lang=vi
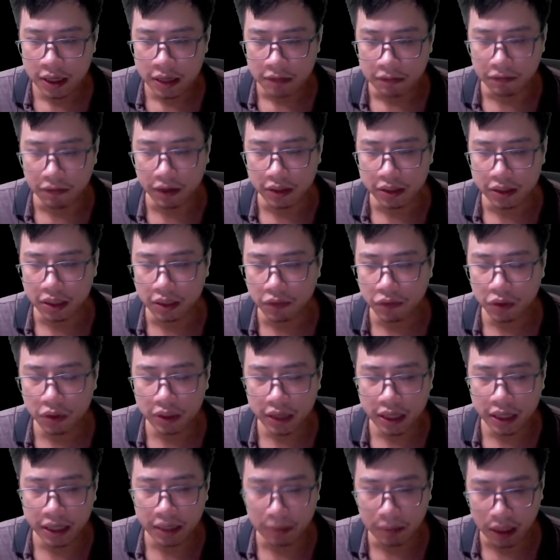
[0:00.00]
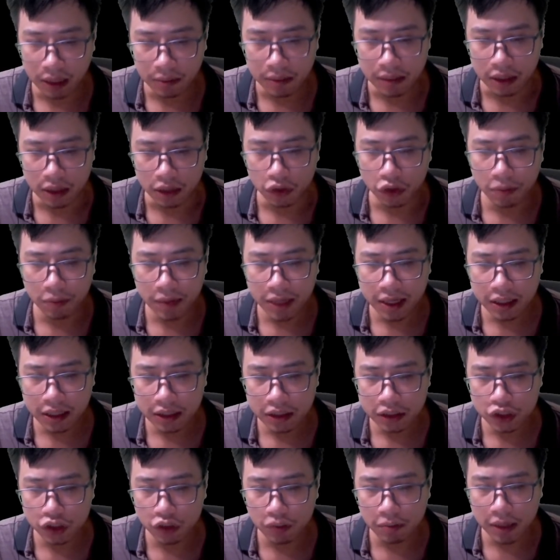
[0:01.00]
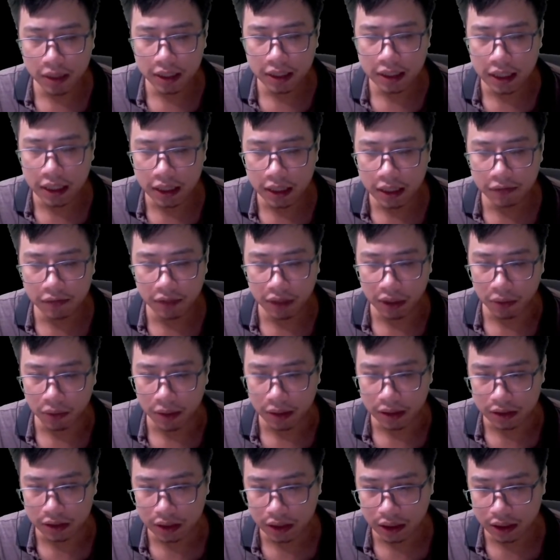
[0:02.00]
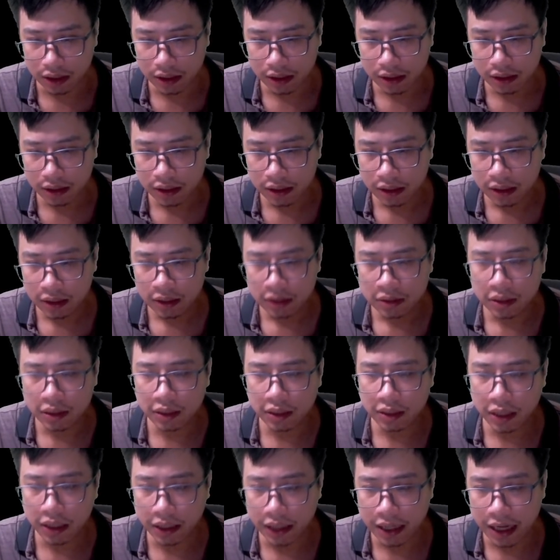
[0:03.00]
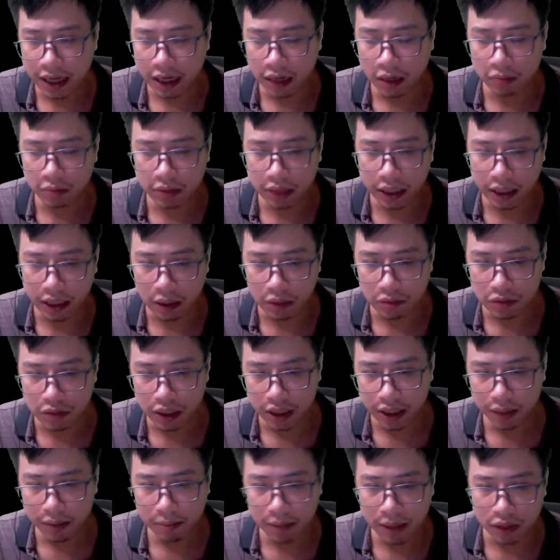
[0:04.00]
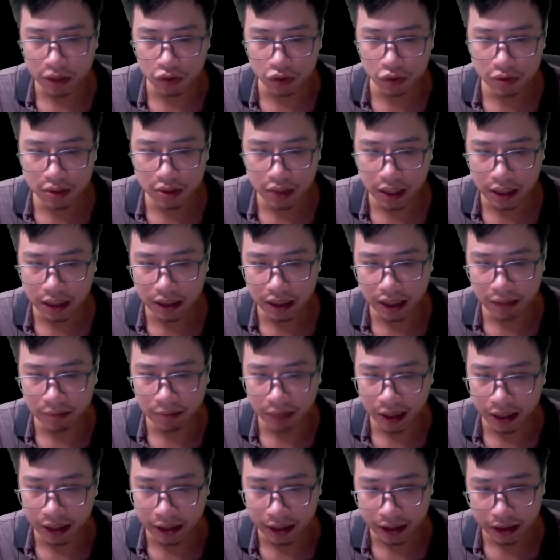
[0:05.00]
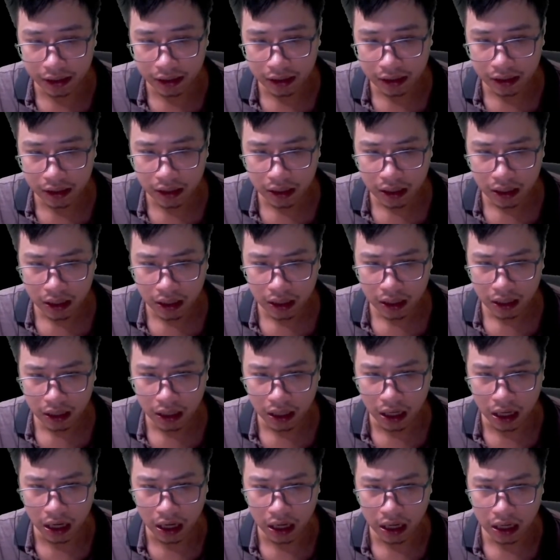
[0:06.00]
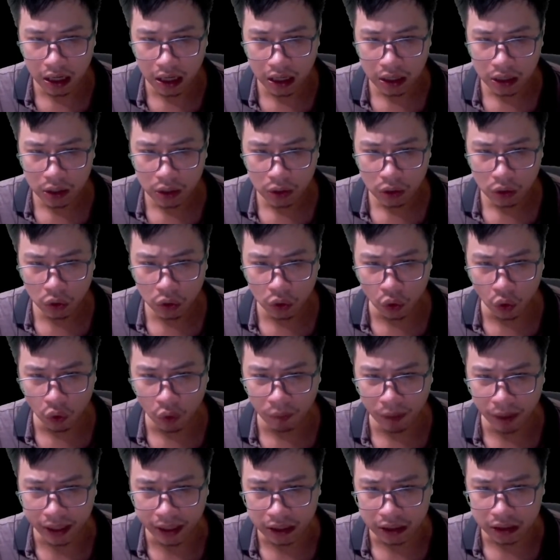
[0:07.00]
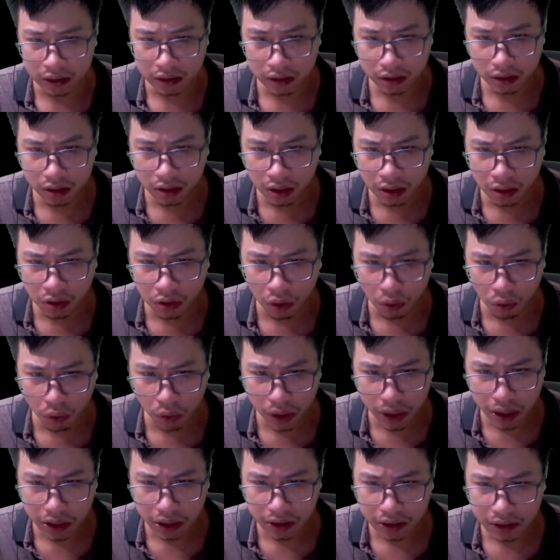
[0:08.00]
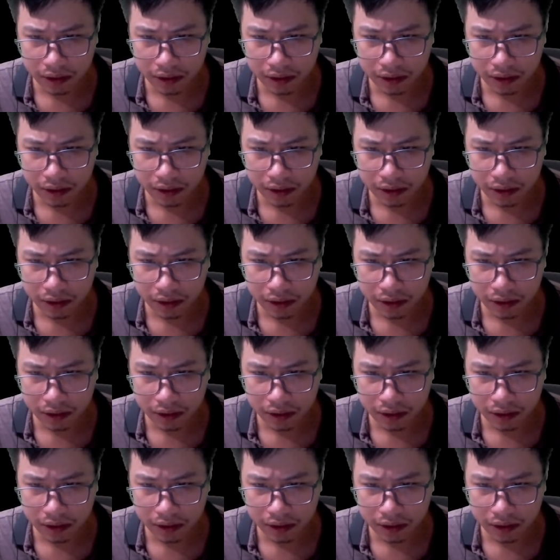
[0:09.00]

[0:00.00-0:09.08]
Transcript: Vào giờ phút này mở bừng đôi mắt, trong mắt hiện lên vẻ hoảng sợ. Thân thể nàng không thể khống chế mà run rẩy lẩy bẩy. Hả? Cổ mạch thương không huyết?